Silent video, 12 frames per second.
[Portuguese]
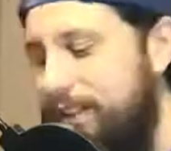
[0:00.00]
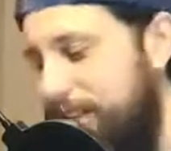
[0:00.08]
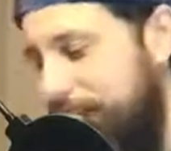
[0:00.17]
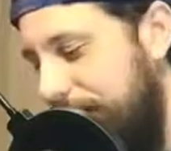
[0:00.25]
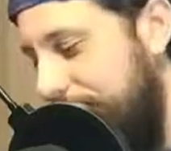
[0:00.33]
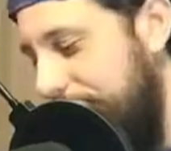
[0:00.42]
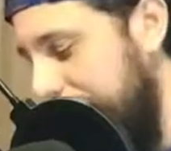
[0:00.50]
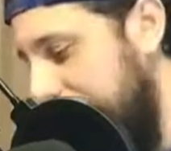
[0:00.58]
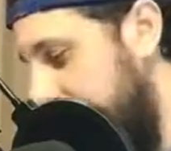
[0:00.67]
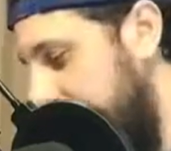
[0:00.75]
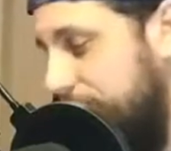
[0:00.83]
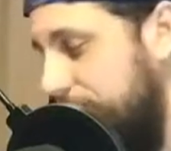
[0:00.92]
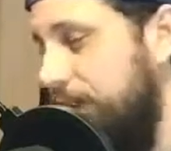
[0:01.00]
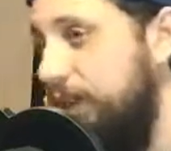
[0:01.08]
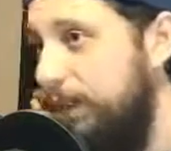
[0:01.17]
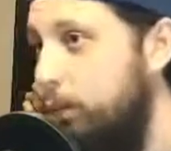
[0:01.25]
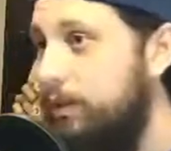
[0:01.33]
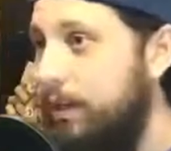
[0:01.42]
E aí
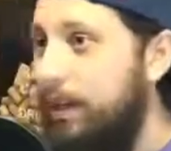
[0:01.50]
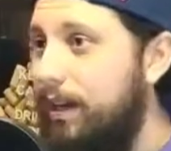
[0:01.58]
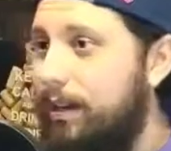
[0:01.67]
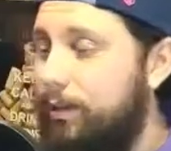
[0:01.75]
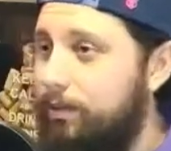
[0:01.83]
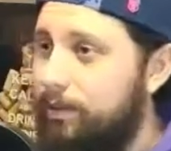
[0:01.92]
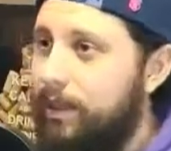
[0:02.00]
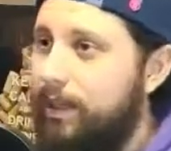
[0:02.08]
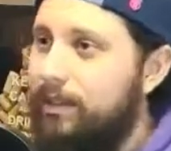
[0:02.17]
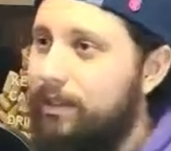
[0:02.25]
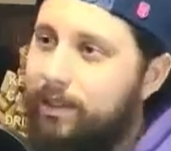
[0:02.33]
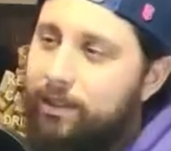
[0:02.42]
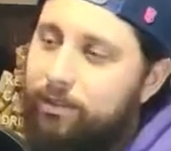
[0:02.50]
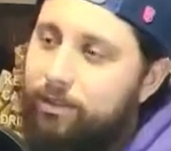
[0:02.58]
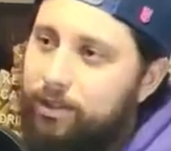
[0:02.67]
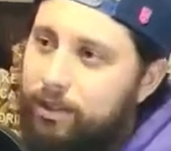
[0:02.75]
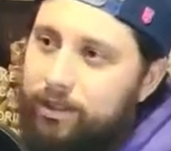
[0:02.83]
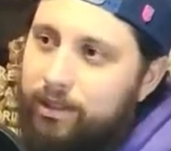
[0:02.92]
consegui lotar um teatrinho
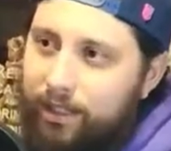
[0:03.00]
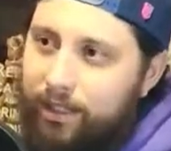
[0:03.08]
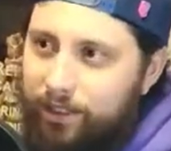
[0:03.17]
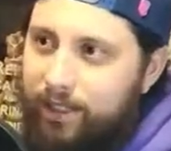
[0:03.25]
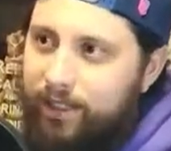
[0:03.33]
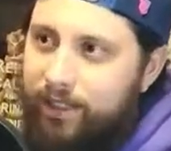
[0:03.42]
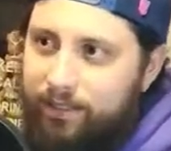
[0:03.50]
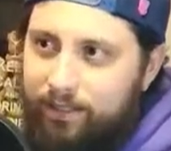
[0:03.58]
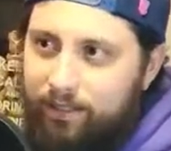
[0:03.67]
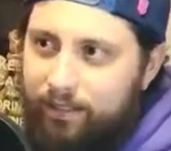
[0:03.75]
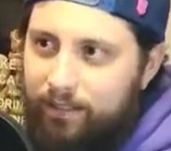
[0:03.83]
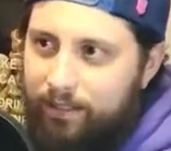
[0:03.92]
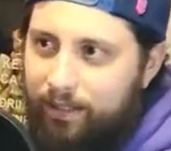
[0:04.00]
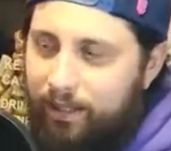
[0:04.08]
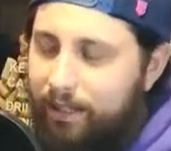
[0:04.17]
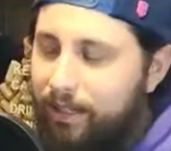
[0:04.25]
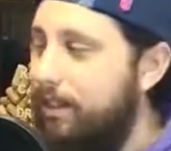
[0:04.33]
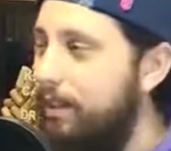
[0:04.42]
de Itajaí, assim, que
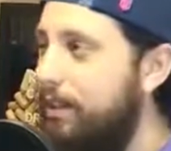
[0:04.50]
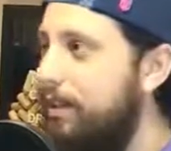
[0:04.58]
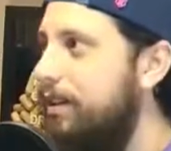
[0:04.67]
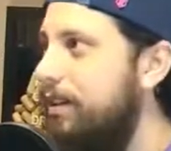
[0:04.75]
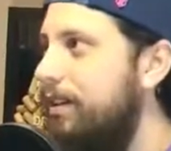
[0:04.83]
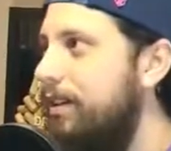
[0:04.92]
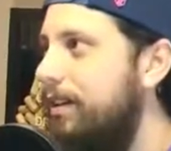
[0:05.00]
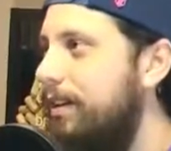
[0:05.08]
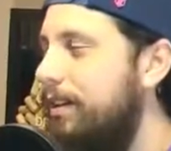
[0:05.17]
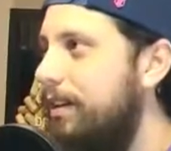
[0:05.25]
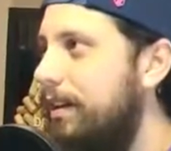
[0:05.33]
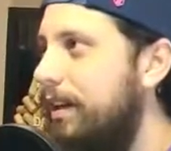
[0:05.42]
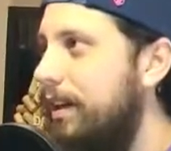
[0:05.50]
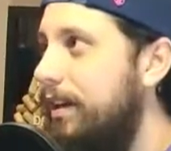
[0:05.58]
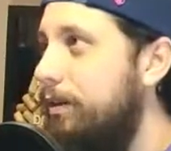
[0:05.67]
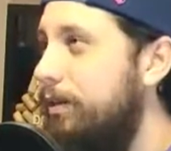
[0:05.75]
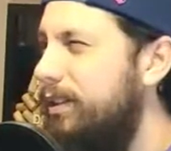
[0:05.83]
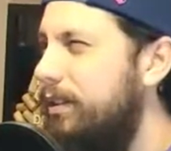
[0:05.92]
era
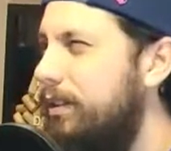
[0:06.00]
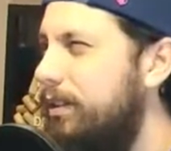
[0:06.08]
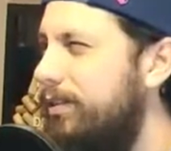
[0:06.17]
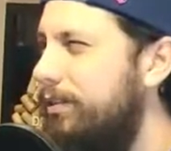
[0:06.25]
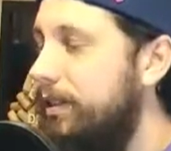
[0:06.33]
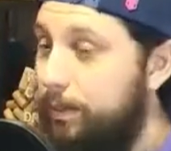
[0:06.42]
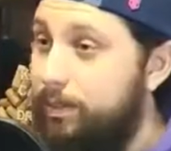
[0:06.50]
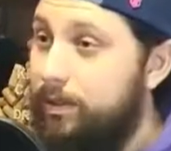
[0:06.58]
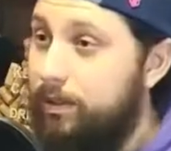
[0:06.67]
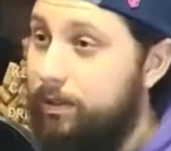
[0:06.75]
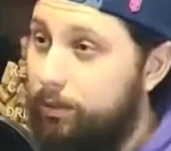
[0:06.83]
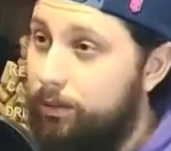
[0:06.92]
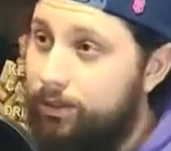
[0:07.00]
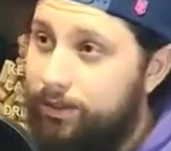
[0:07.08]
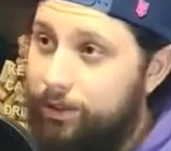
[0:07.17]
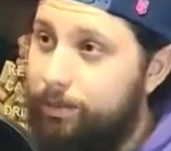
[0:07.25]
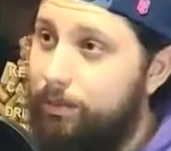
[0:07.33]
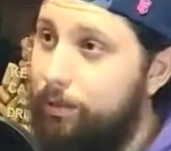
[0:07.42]
era 90 pessoas
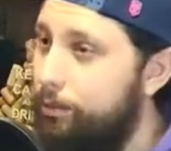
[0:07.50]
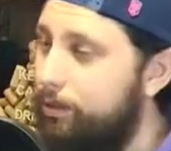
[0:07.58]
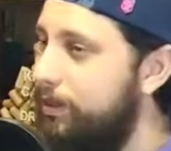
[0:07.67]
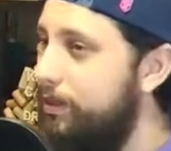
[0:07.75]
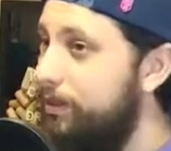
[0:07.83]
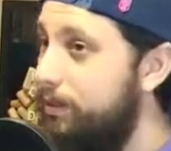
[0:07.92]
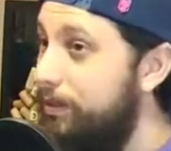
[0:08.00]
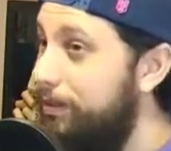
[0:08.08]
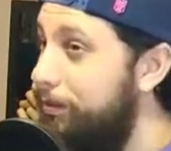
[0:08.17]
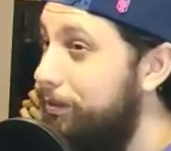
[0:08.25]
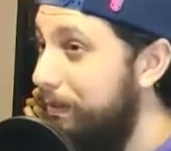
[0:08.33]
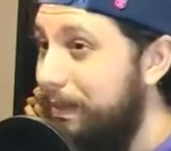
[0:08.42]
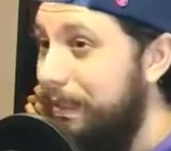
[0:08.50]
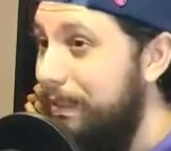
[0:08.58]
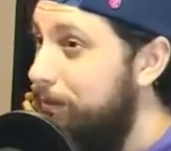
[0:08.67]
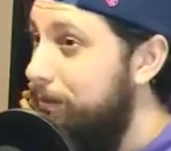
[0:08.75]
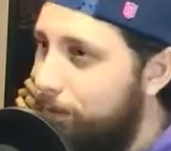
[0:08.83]
e tipo deu duas sessões eu fiquei,